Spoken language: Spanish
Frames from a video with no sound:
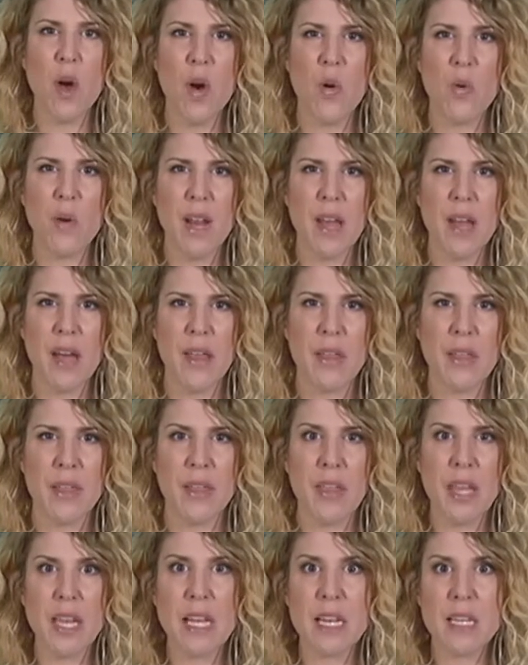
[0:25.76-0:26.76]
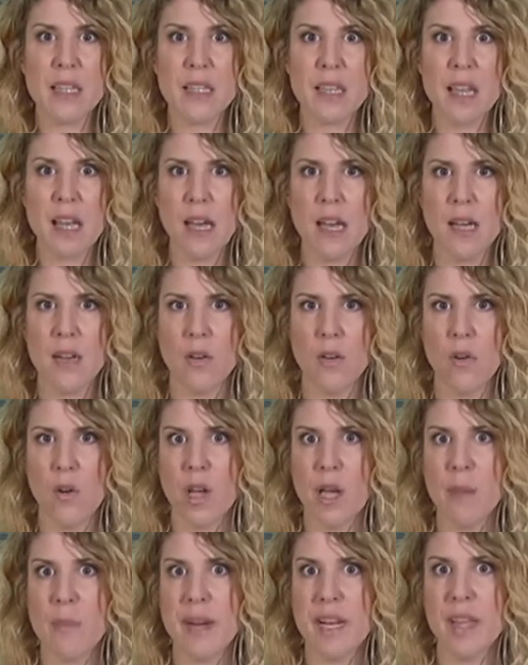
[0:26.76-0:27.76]
a una cierta, o lo
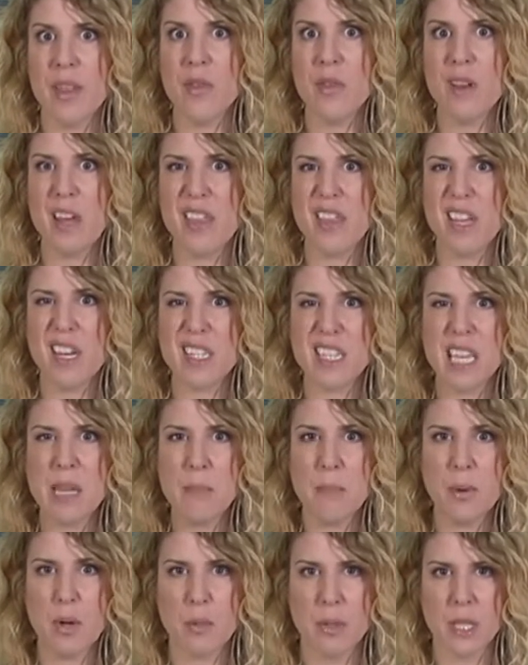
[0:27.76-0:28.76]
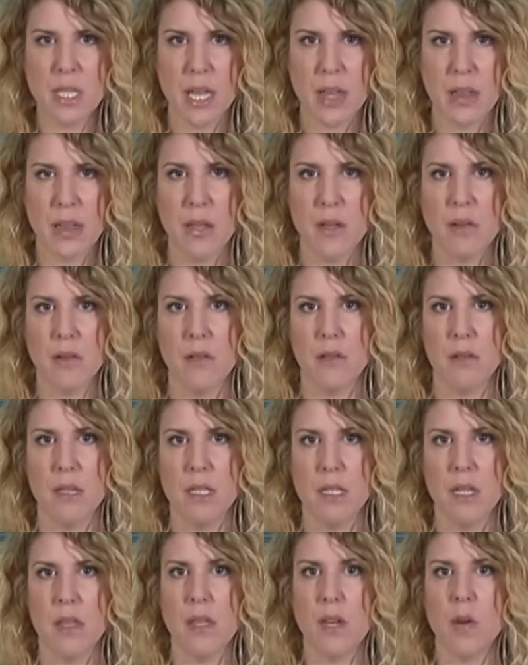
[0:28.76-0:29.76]
que parece una cierta improvisación.
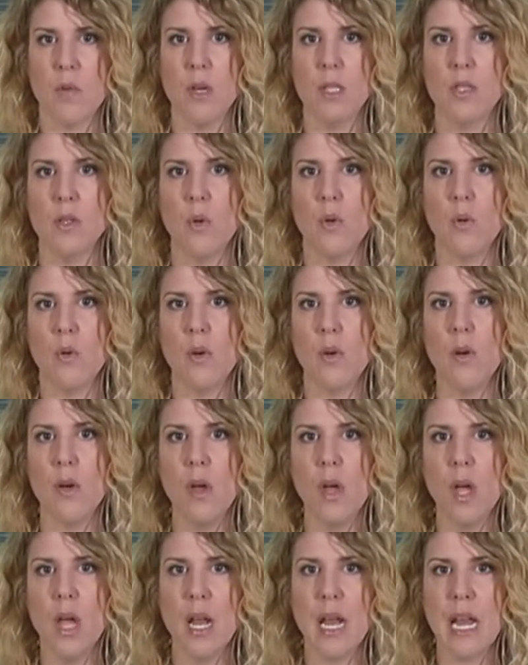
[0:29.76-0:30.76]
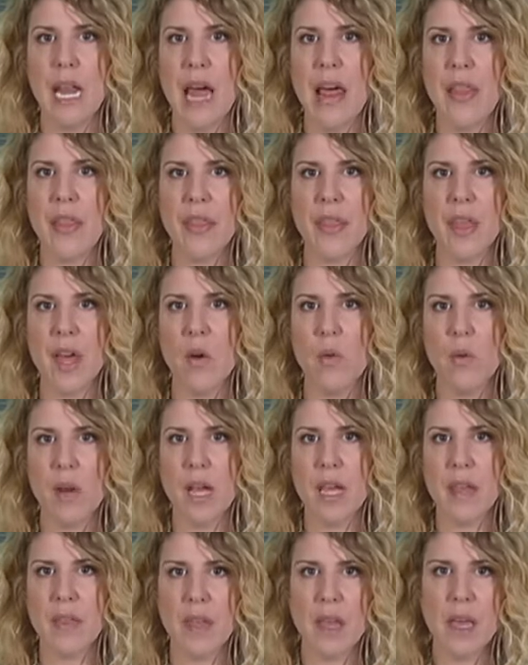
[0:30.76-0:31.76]
Es decir, cuando uno lanza
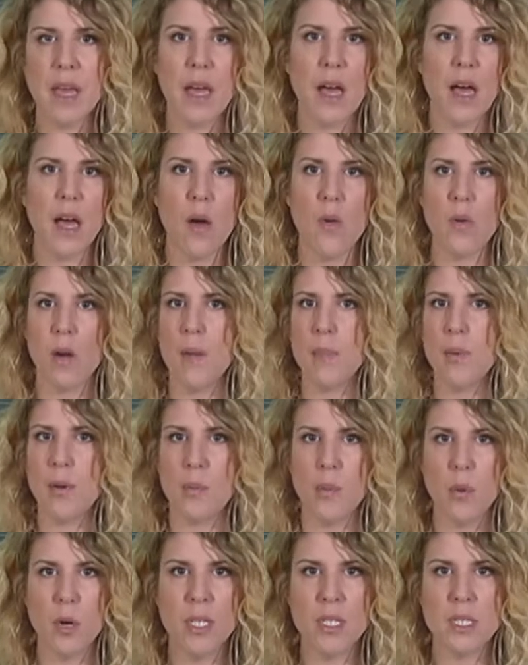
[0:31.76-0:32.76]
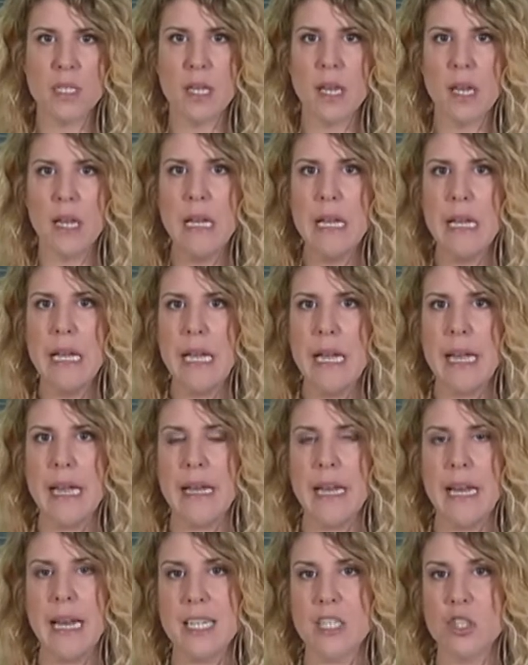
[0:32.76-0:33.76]
una idea, una propuesta,
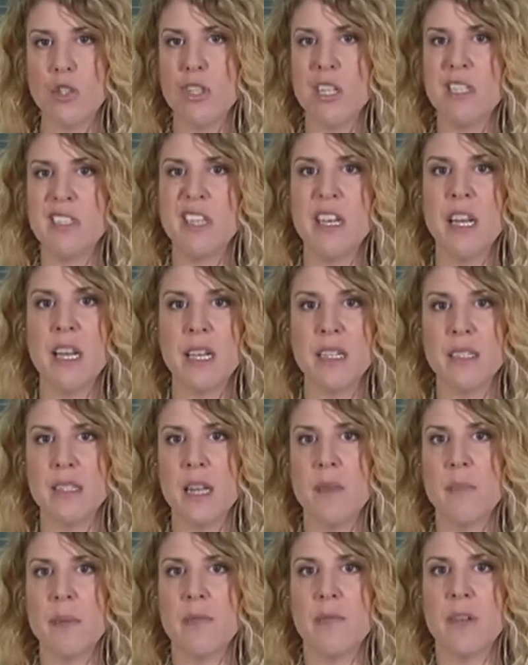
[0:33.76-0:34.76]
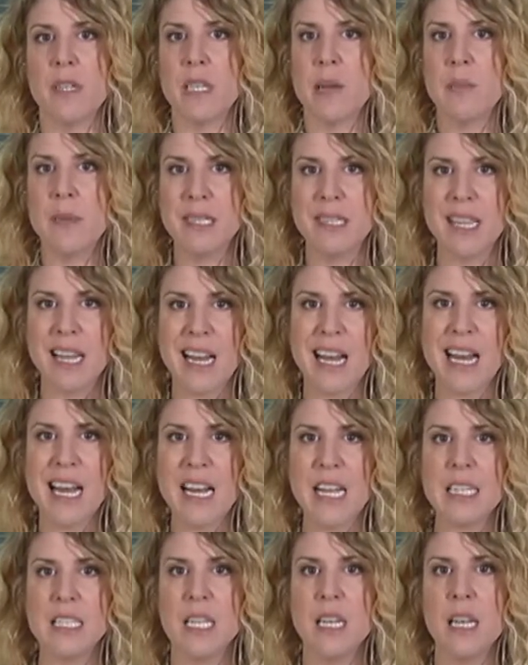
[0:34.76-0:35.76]
eh, las cosas tienen que estar perfectamente
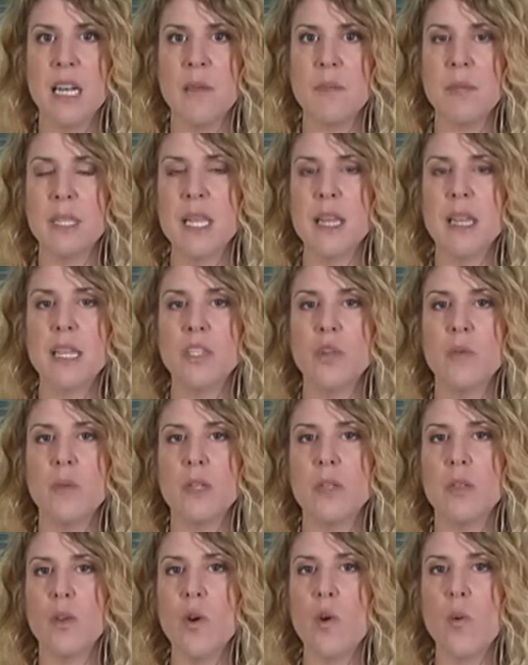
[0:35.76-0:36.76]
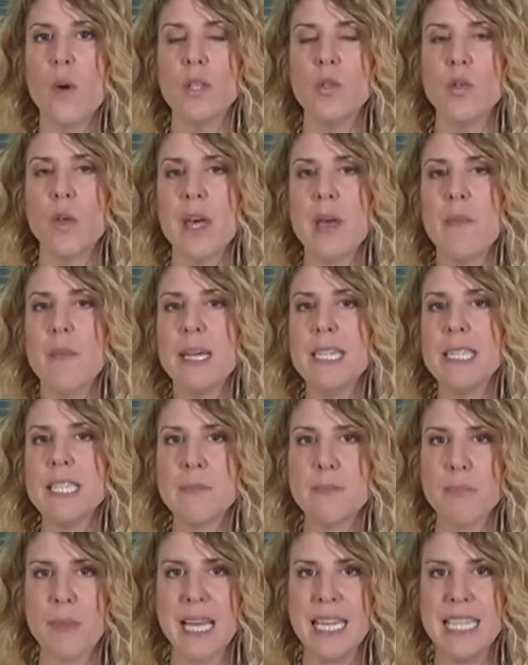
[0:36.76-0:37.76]
claras y delimitadas, sobre todo cuando
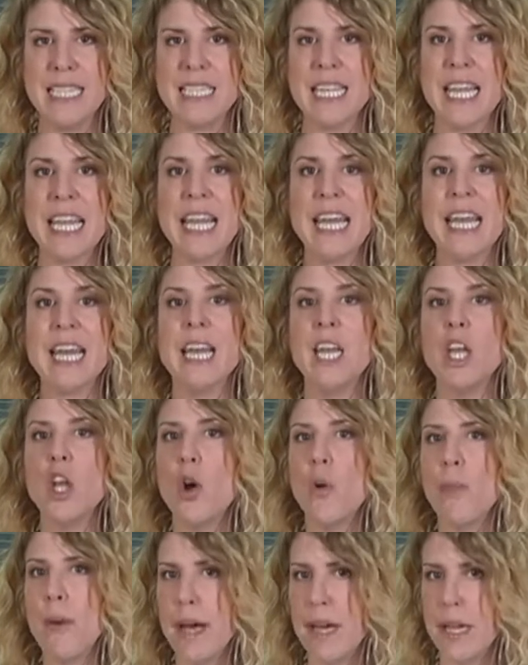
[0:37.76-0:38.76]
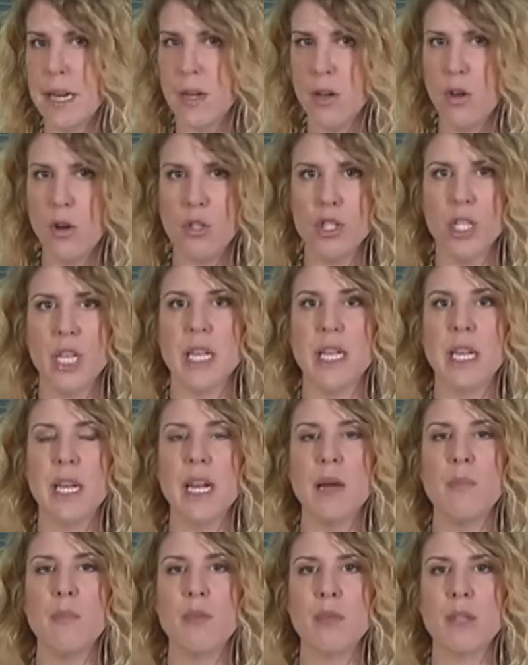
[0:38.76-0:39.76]
además se quiere innovar ¿no? o se
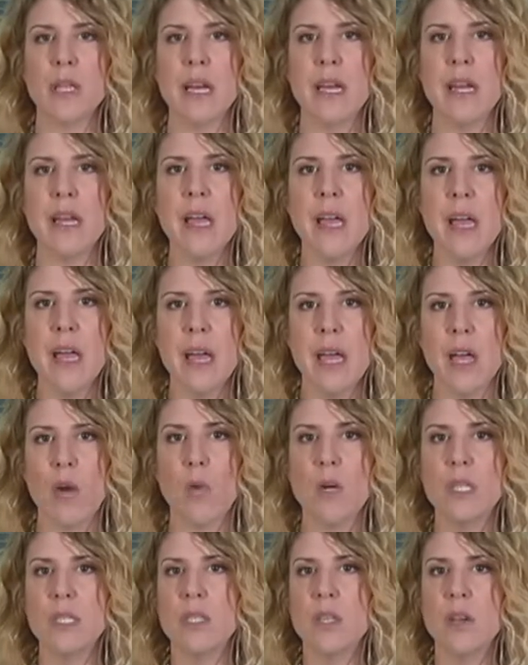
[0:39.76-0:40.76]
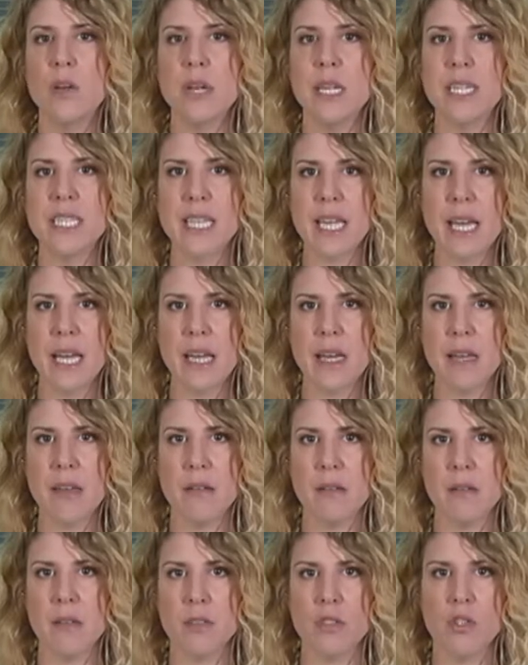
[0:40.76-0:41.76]
quieren aportar cuestiones que
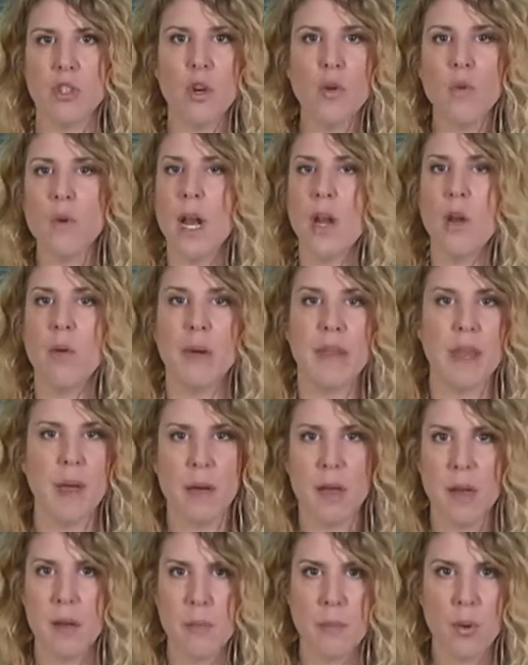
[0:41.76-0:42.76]
eh, son una novedad en